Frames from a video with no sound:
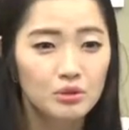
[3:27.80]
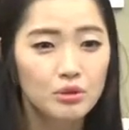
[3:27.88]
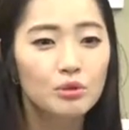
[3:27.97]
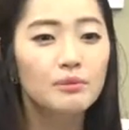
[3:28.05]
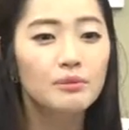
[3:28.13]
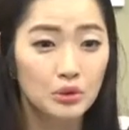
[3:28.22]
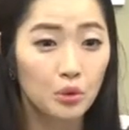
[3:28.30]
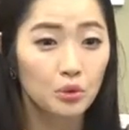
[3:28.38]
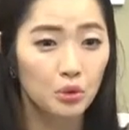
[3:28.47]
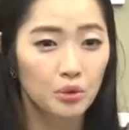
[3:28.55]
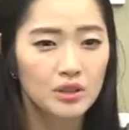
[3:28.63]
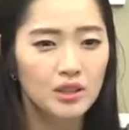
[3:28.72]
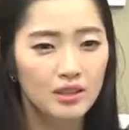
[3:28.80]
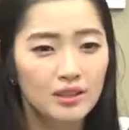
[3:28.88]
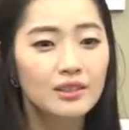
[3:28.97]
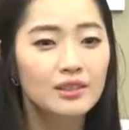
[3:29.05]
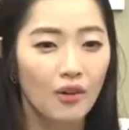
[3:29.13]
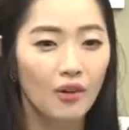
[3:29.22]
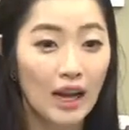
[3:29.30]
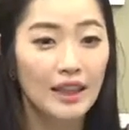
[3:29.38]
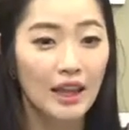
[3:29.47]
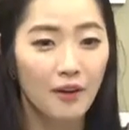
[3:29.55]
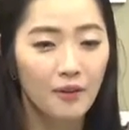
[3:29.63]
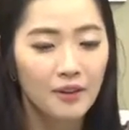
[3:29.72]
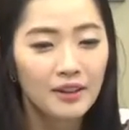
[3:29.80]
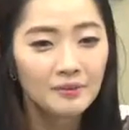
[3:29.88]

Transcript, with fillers: 중반 정도. 이제 근처 가네요.